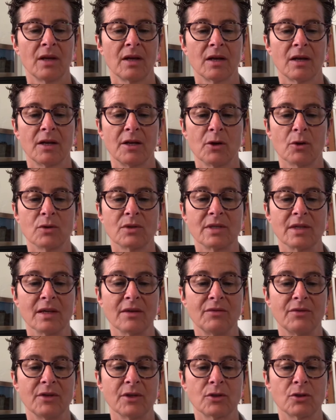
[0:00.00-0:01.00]
criou
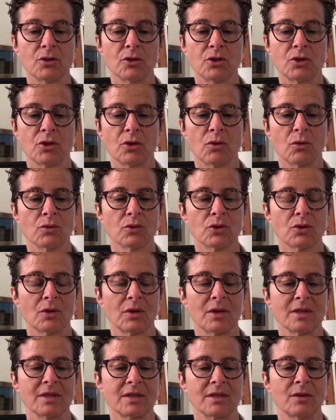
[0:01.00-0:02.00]
serviços de
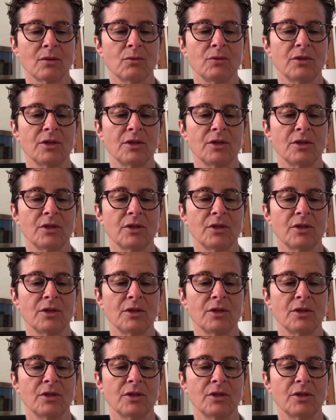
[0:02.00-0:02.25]
consolação